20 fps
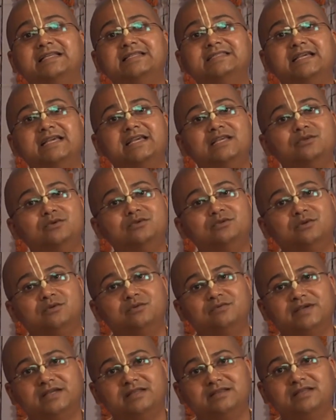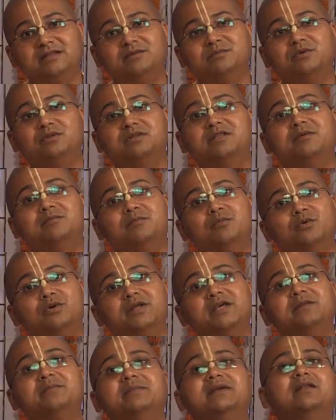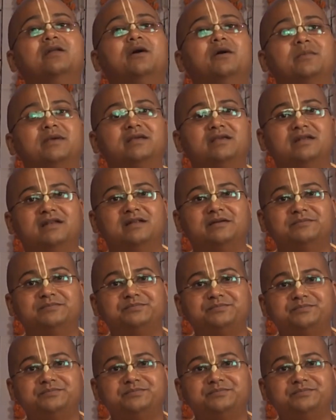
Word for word: যে এই দুজন ব্যক্তির মধ্যে মনের মিল হবে কিনা